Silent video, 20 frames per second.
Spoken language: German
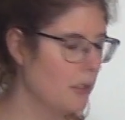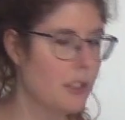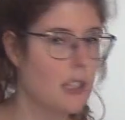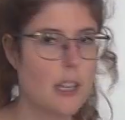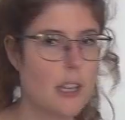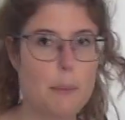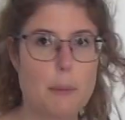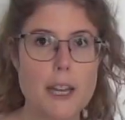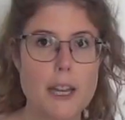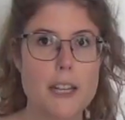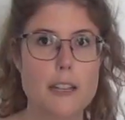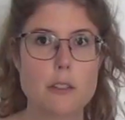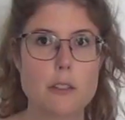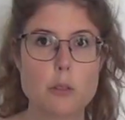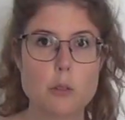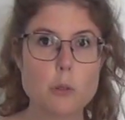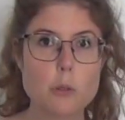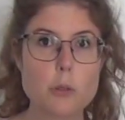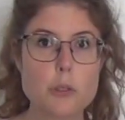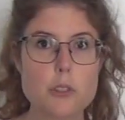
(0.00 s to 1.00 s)
und ich habe eine
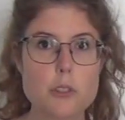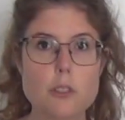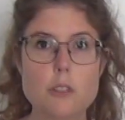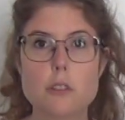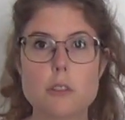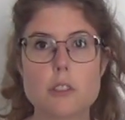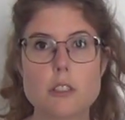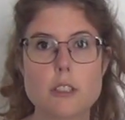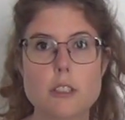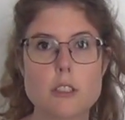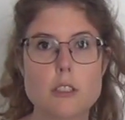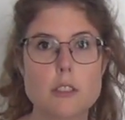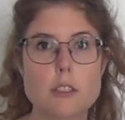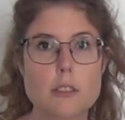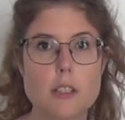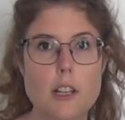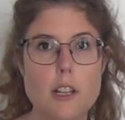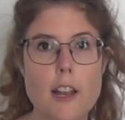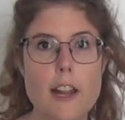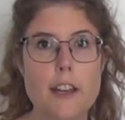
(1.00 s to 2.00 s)
große und eine
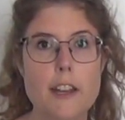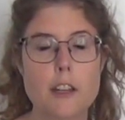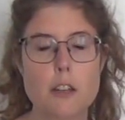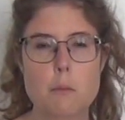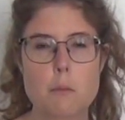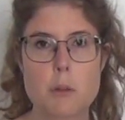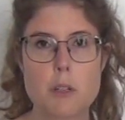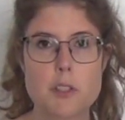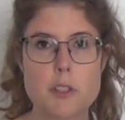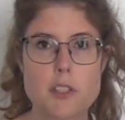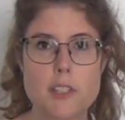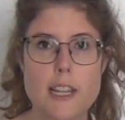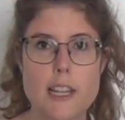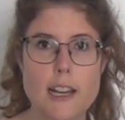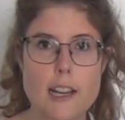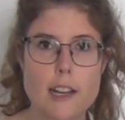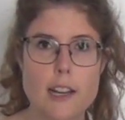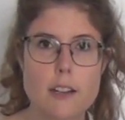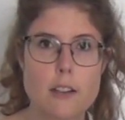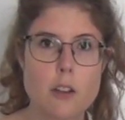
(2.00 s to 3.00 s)
kleinere
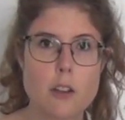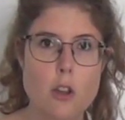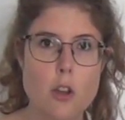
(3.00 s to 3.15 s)
Monstera.